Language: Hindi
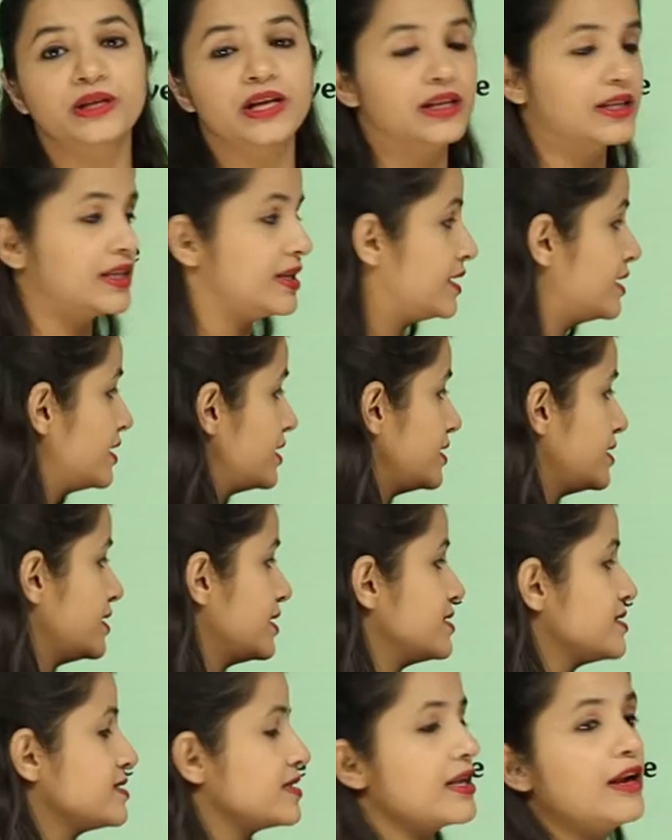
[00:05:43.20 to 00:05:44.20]
मिरर की
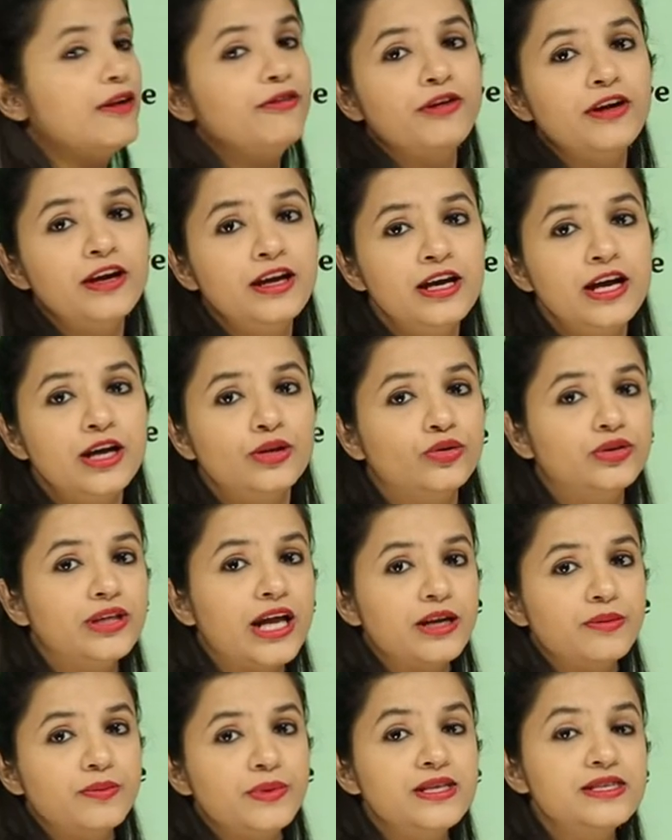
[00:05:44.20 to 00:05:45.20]
इस तरफ है तो
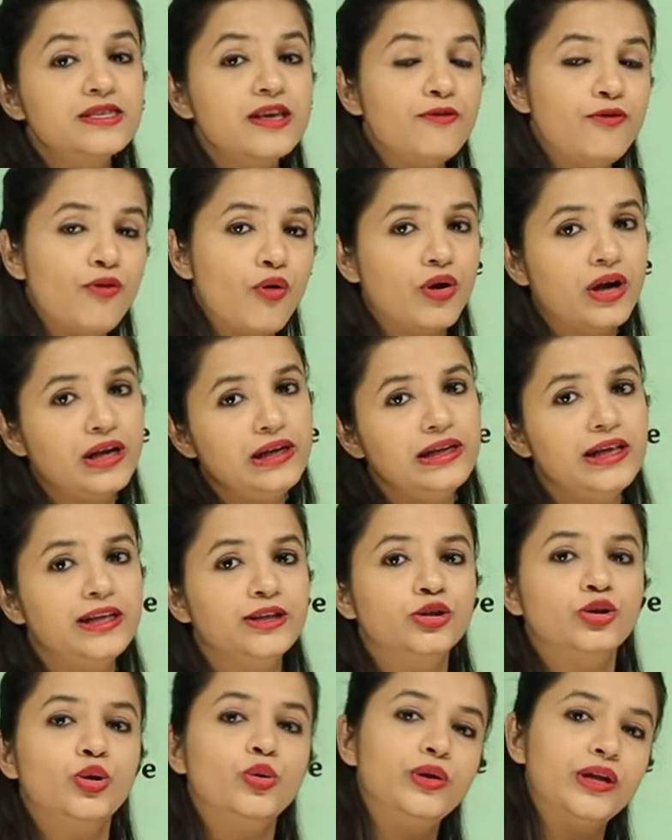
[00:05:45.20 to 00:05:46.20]
दैट मीन्स कि फोकल
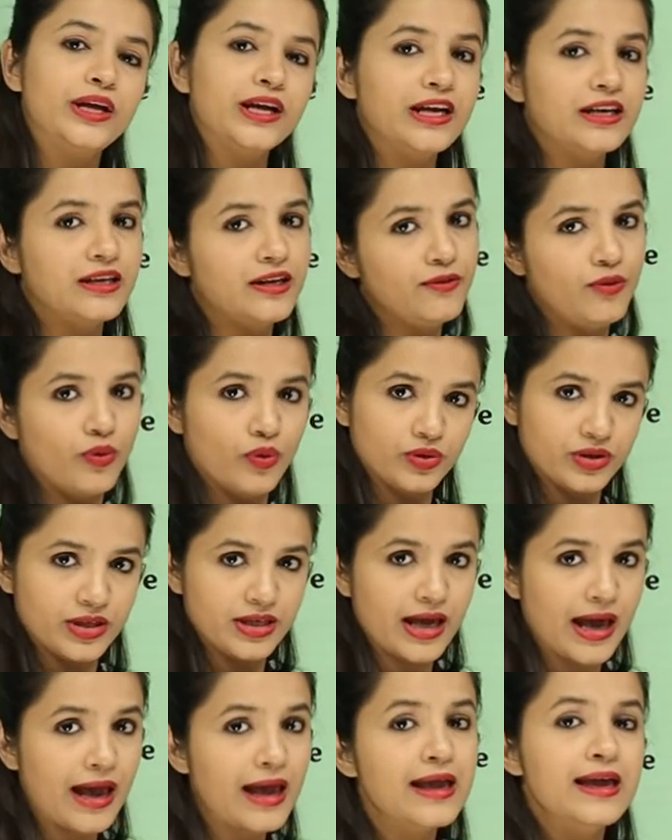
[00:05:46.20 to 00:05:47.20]
लेंथ तो नेगेटिव
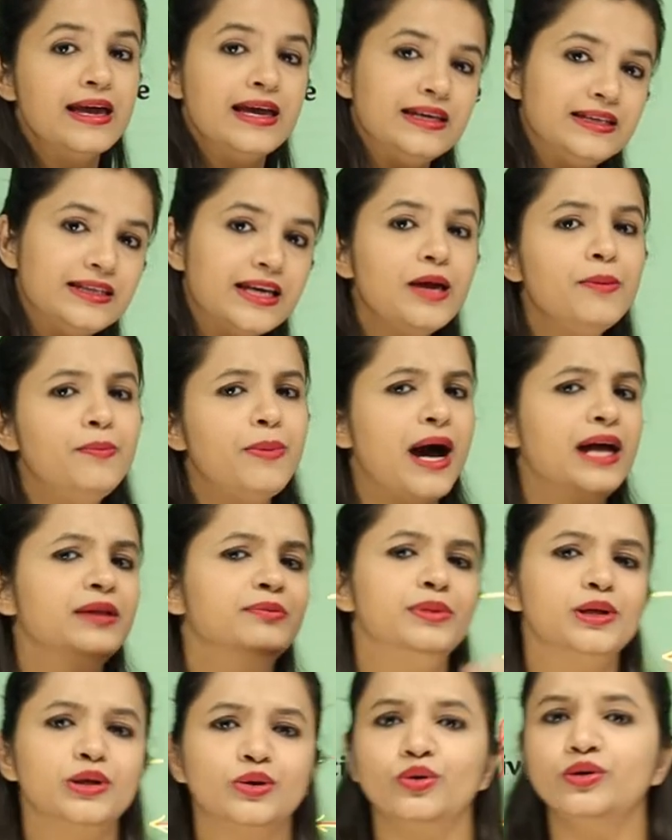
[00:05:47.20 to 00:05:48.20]
होती है ये
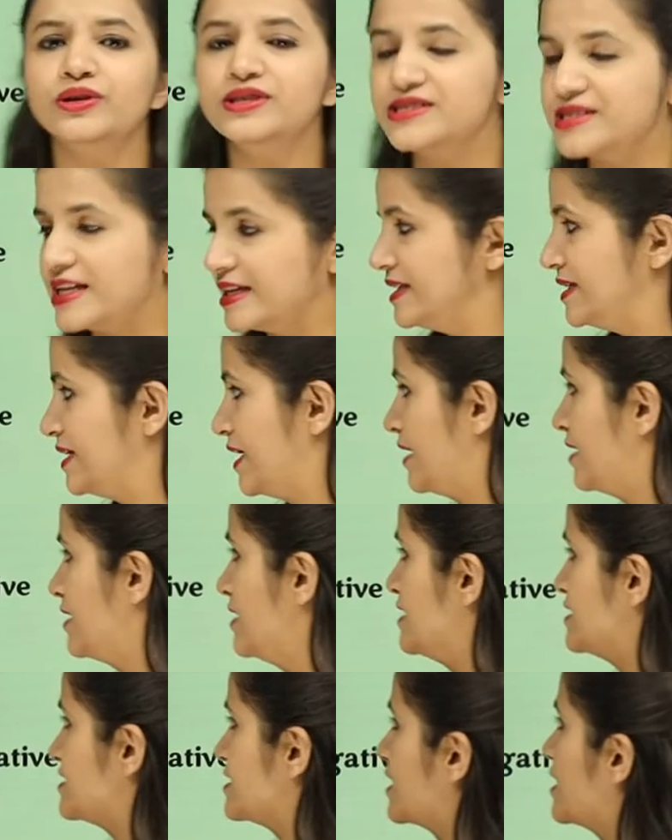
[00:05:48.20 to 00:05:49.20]
बात बिल्कुल सही है
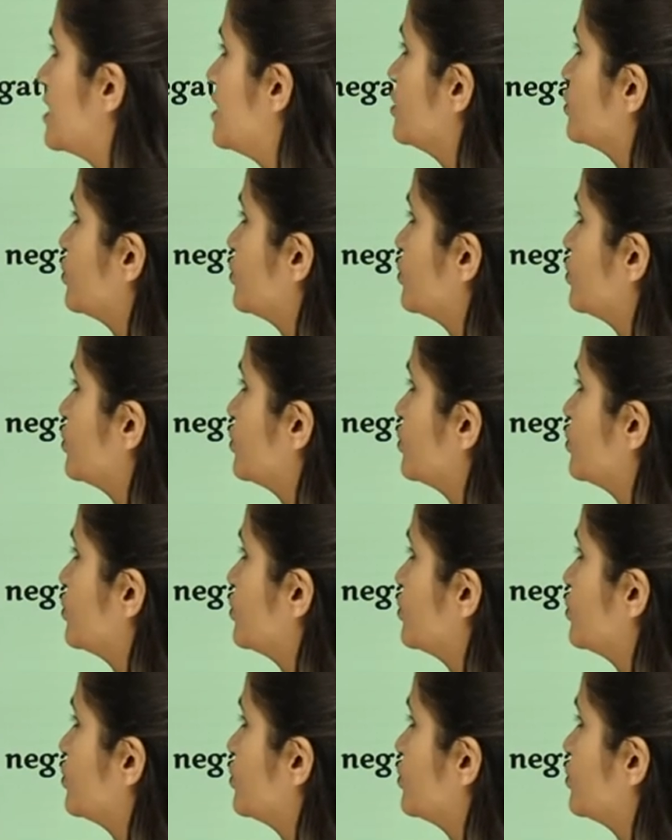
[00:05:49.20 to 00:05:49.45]
ठीक है